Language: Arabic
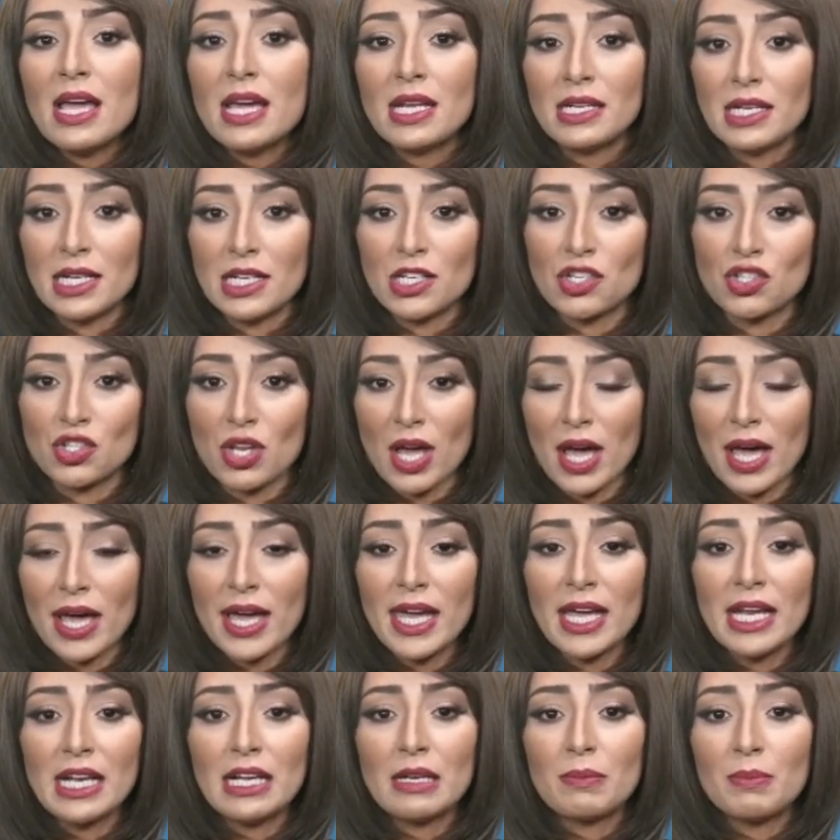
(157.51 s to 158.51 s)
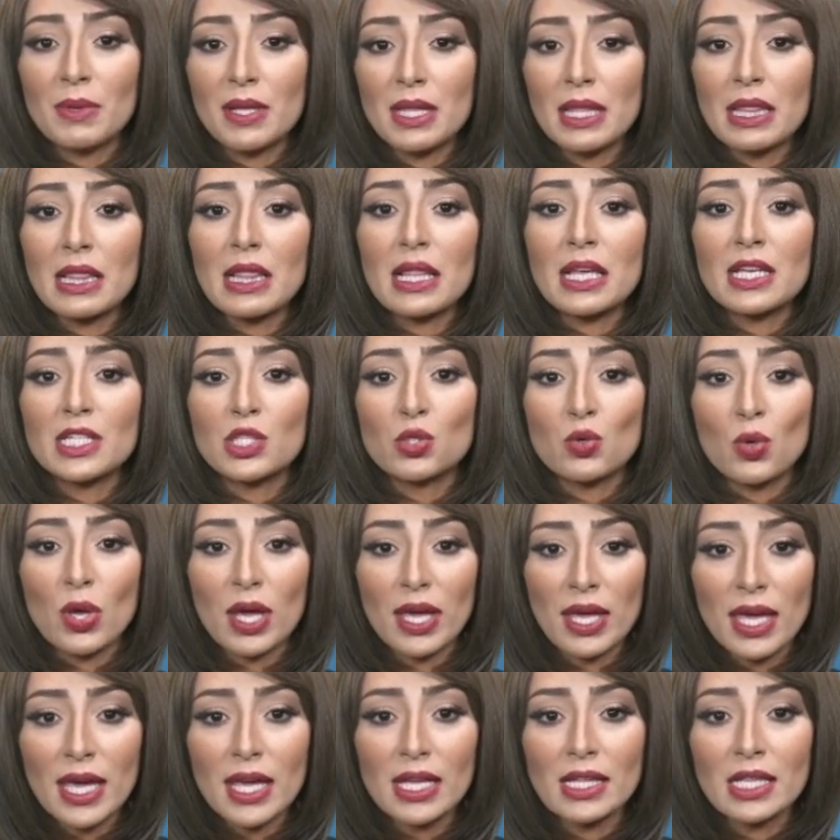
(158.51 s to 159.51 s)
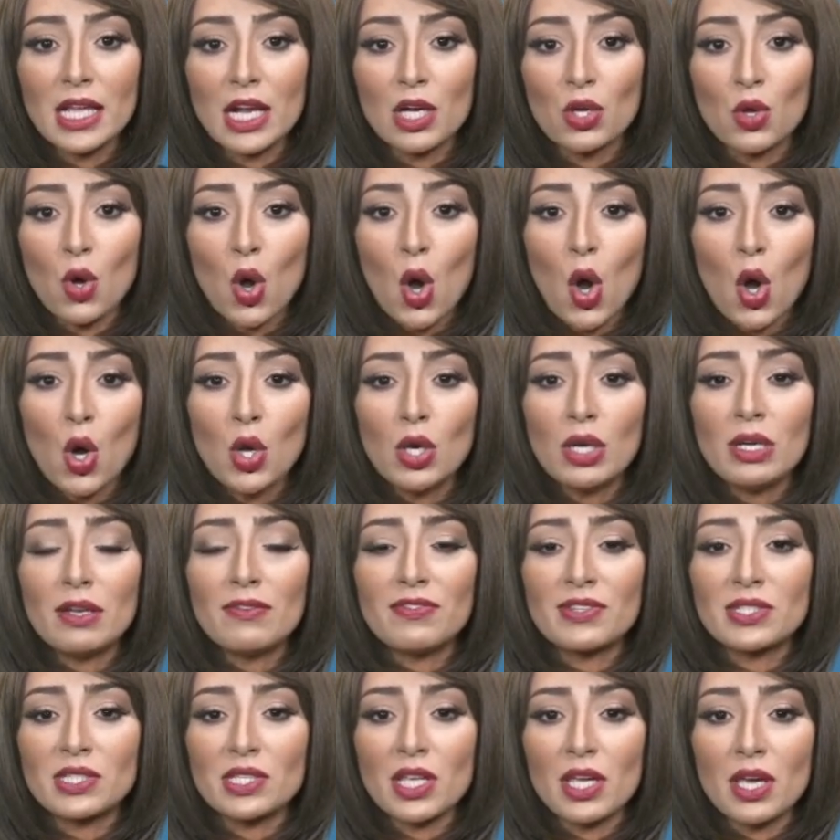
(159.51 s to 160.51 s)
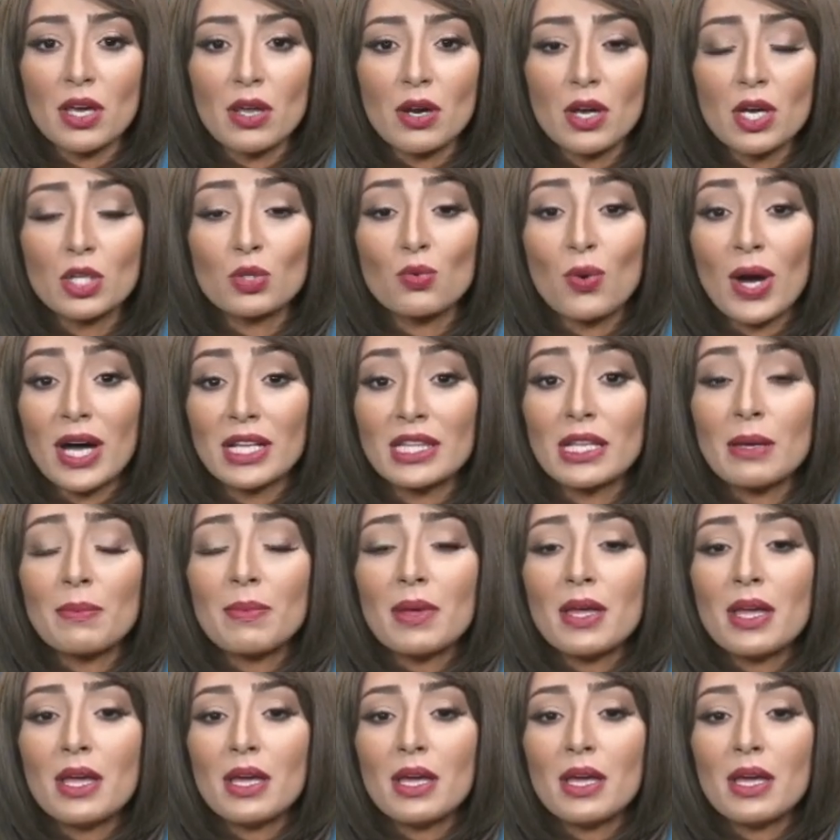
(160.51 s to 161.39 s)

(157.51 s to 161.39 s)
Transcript: للاشتعال مثل زجاجات الكحول في السيارات وعدم